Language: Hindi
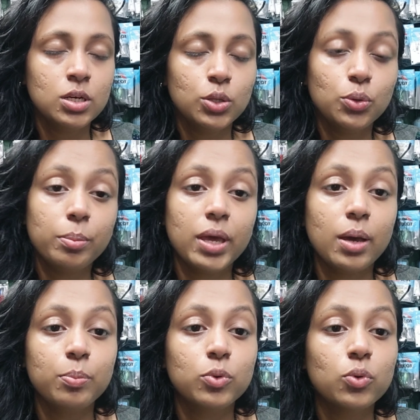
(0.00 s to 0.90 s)
तो मैं
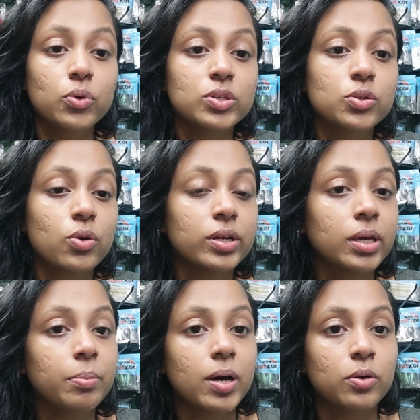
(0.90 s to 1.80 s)
आपको इस रॉड
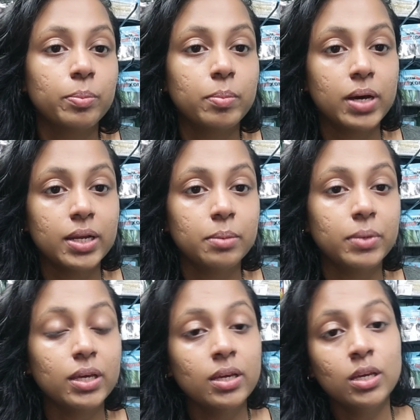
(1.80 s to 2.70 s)
के बारे
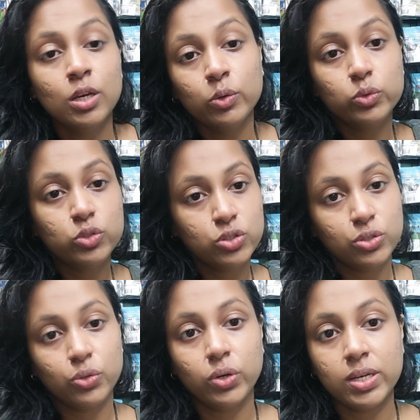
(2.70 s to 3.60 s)
में
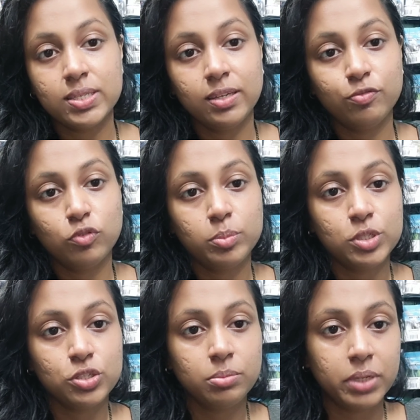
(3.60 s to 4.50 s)
कुछ थोड़ा सा
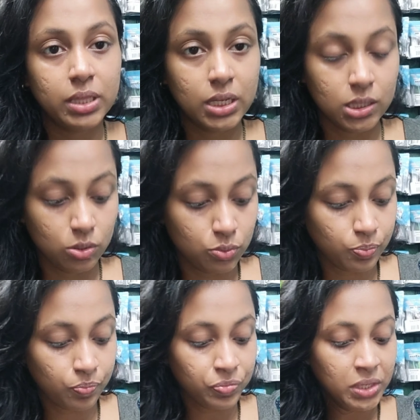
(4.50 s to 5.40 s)
इन्फॉर्मेशन बताती
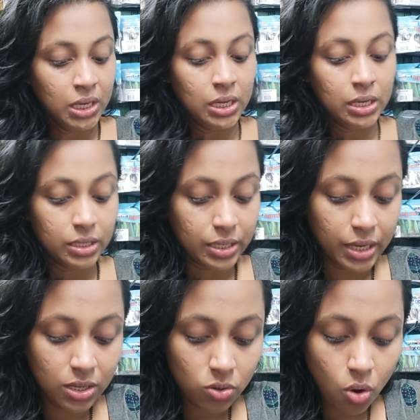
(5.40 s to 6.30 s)
हूँ
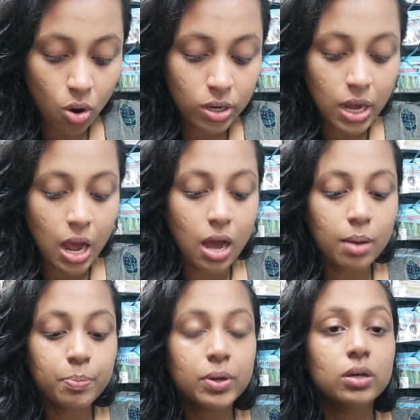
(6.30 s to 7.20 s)
ये रॉड
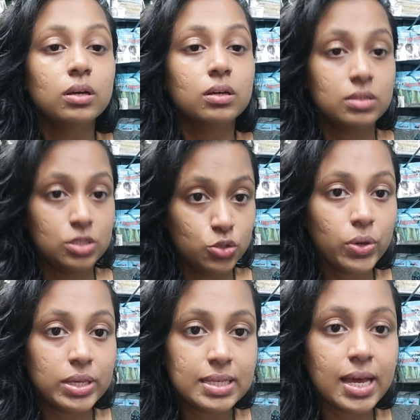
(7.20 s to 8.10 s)
आप
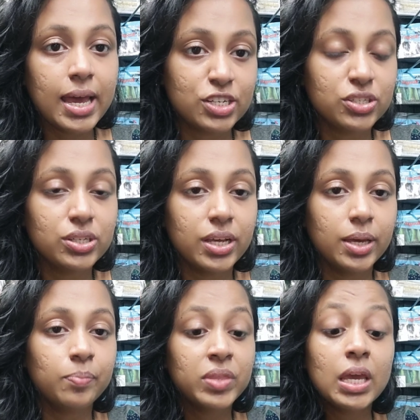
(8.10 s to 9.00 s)
जो इसका एक्शन
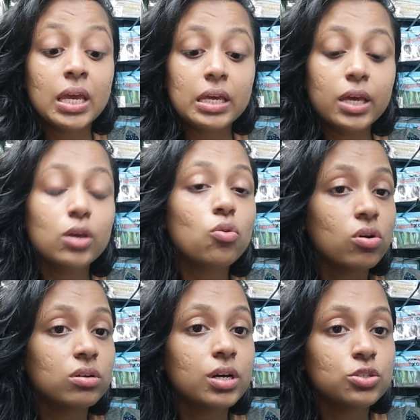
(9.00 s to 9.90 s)
है ये
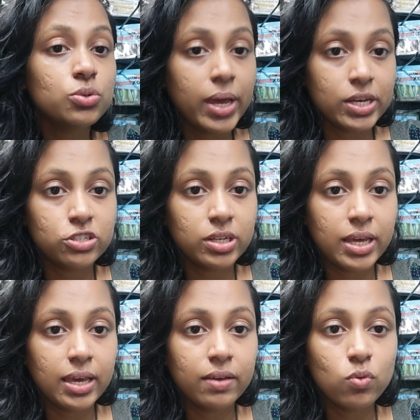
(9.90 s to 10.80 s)
रॉड का जो एक्शन
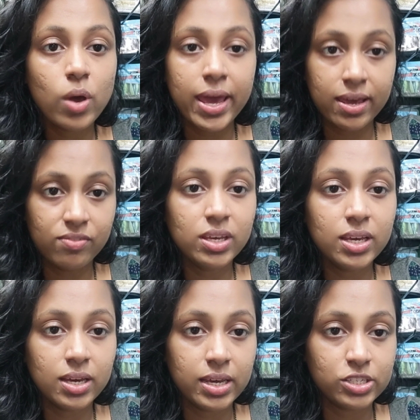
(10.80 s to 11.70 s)
है वो हैवी
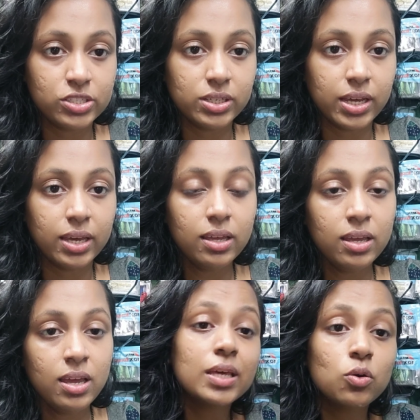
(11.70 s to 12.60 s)
एक्शन है
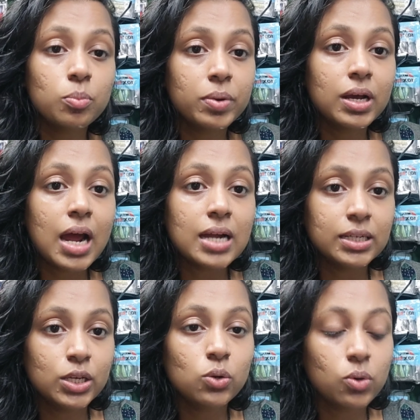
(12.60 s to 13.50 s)
के ऊपर
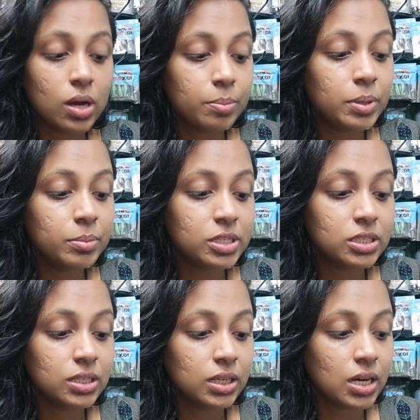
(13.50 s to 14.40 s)
आठ किलो का भी
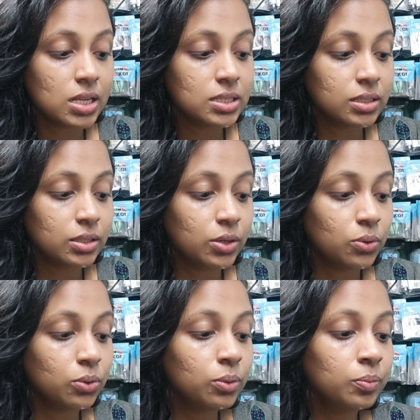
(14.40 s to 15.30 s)
मच्छी निकाल सकते हो